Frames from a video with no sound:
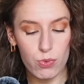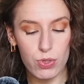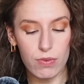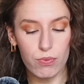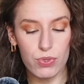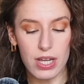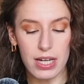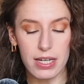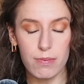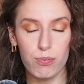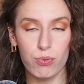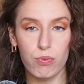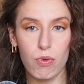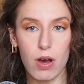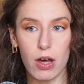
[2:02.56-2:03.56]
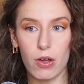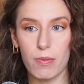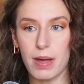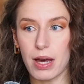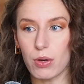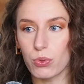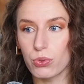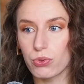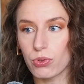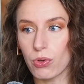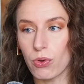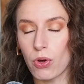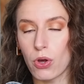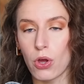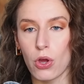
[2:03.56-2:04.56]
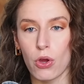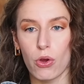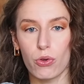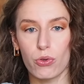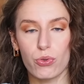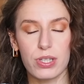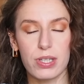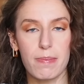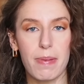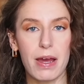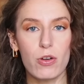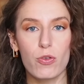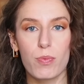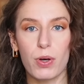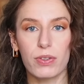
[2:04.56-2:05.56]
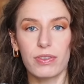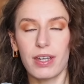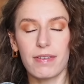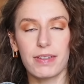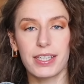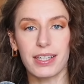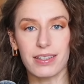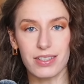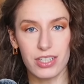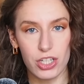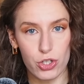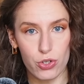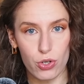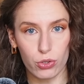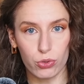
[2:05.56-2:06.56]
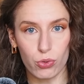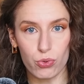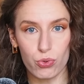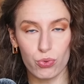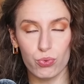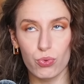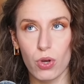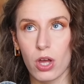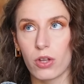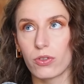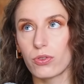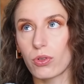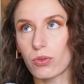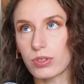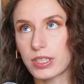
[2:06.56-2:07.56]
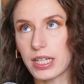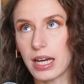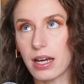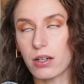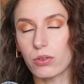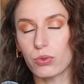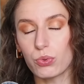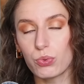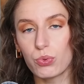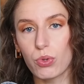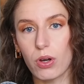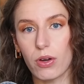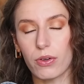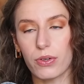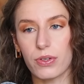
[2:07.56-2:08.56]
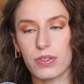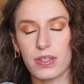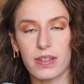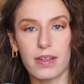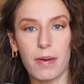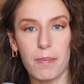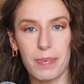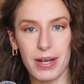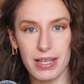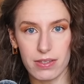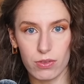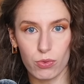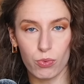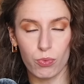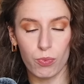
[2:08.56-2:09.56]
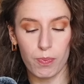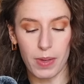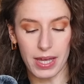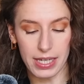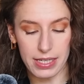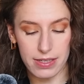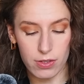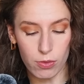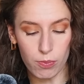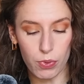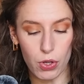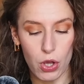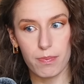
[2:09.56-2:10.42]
Lui, vous allez pouvoir euh, bah, autant, euh, je sais pas, le porter avec un t-shirt en dessous dans le cas où c'est un plastron, par exemple.